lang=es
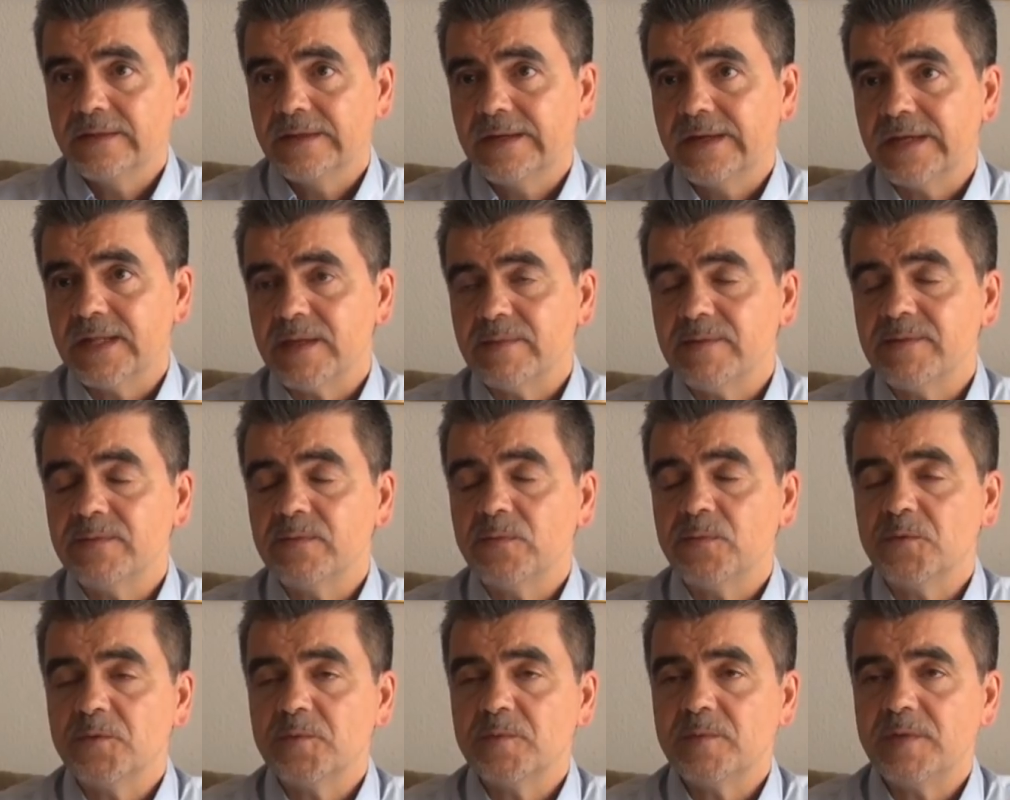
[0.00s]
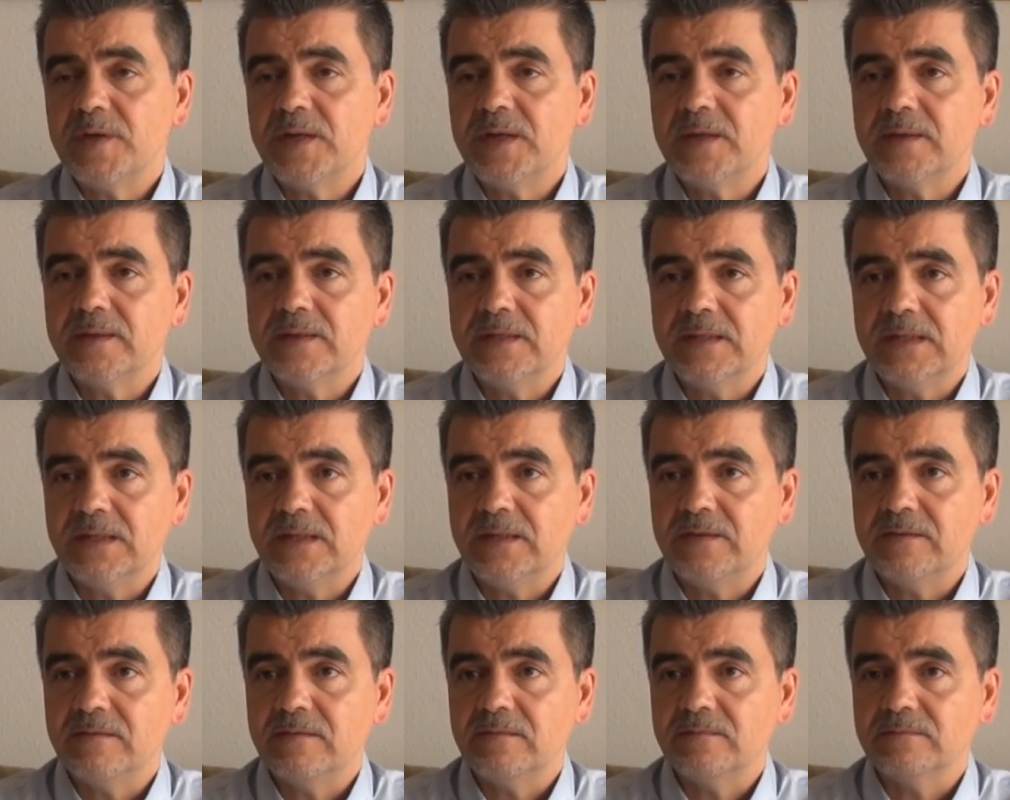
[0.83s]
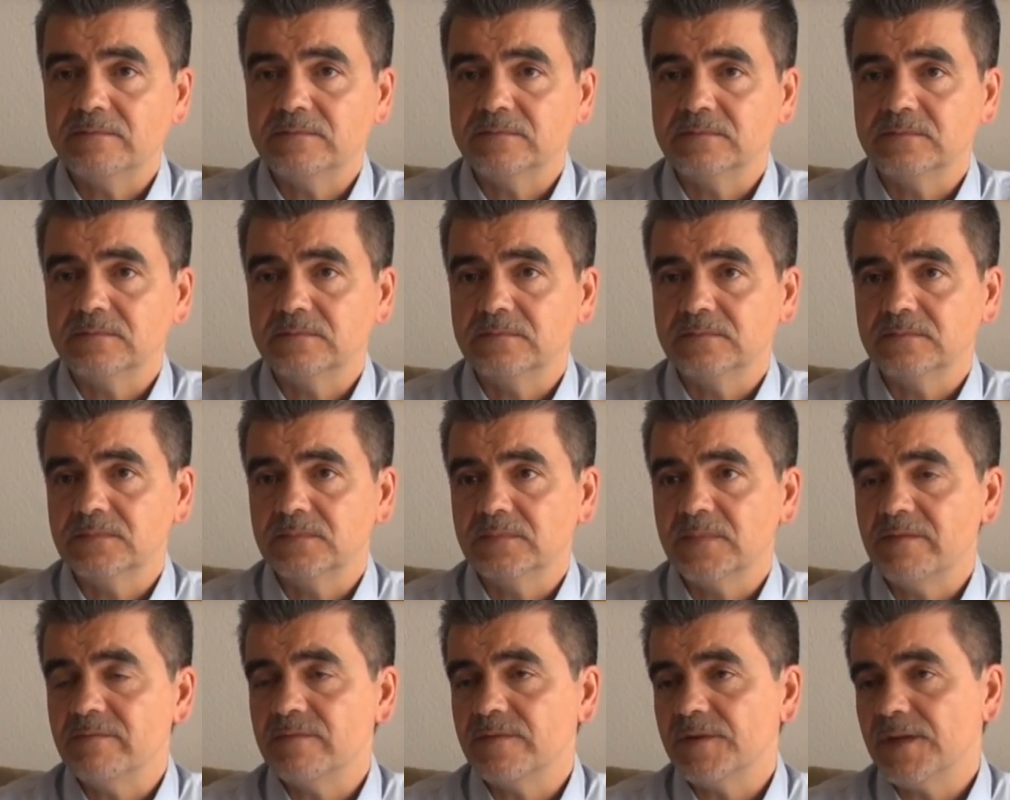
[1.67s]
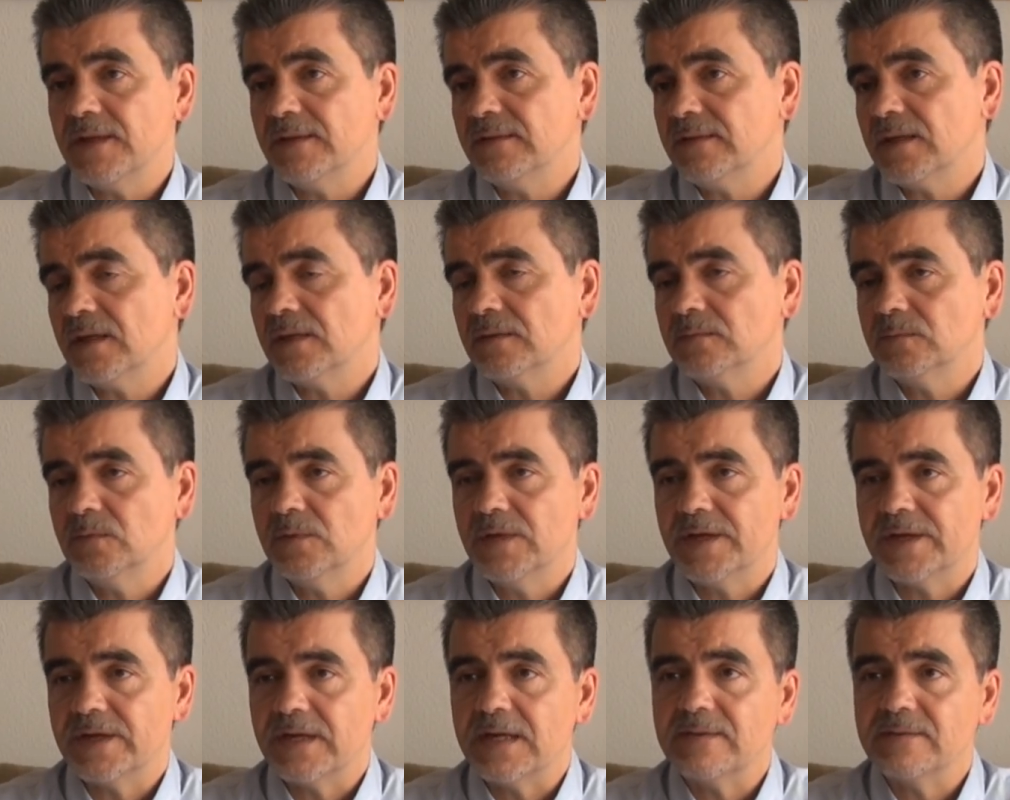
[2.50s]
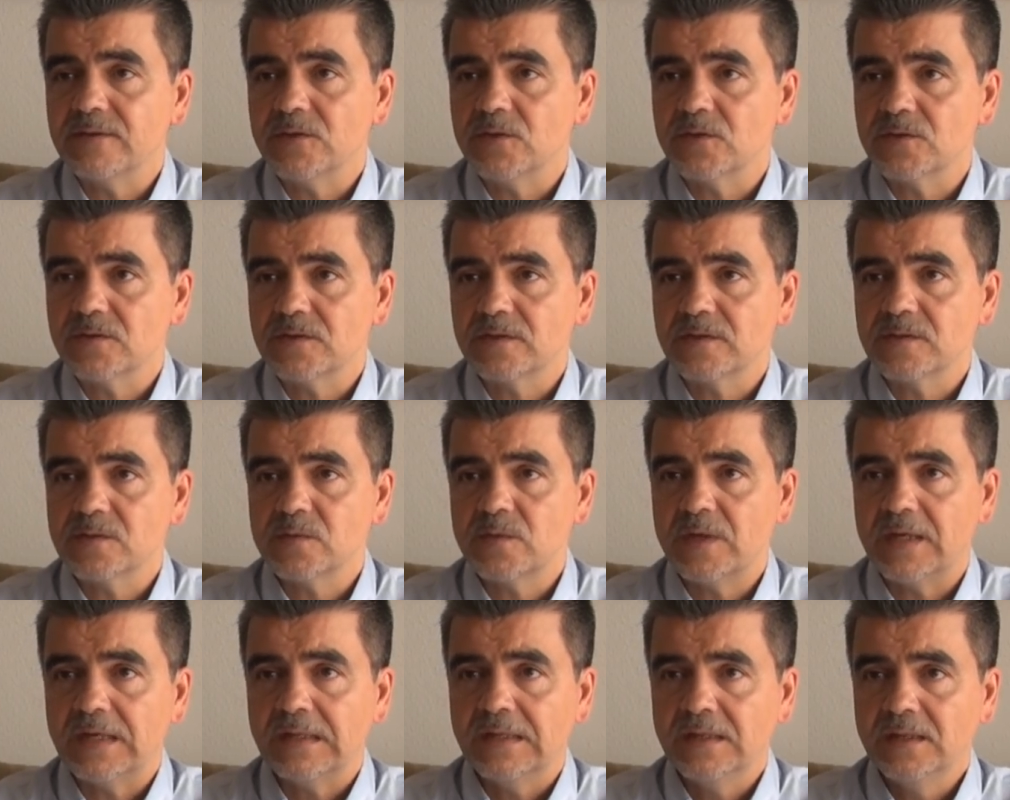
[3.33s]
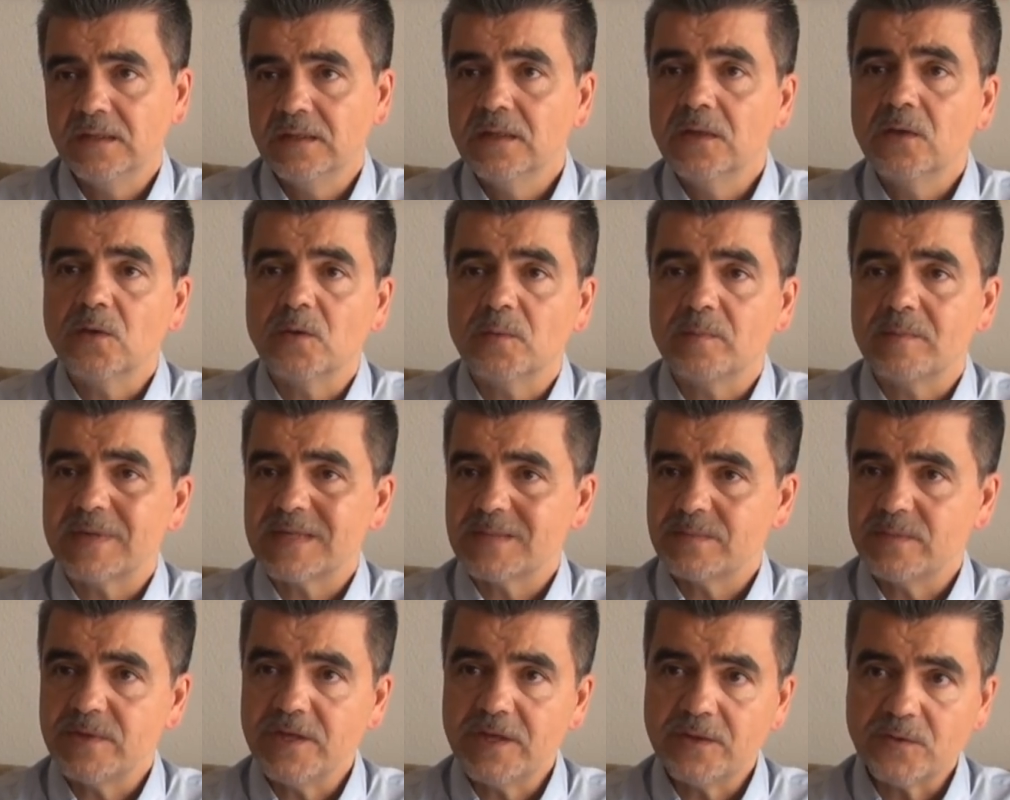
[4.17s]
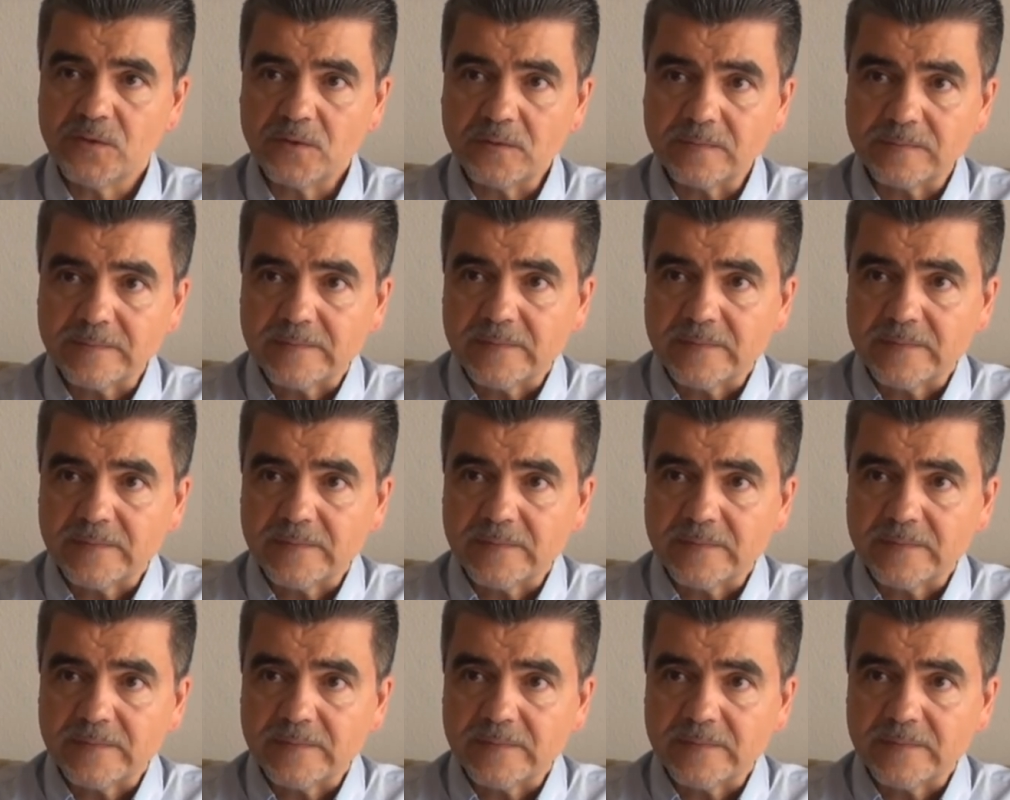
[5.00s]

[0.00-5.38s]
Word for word: cada vez un hombre em, enfrenta una relación sexual con más miedo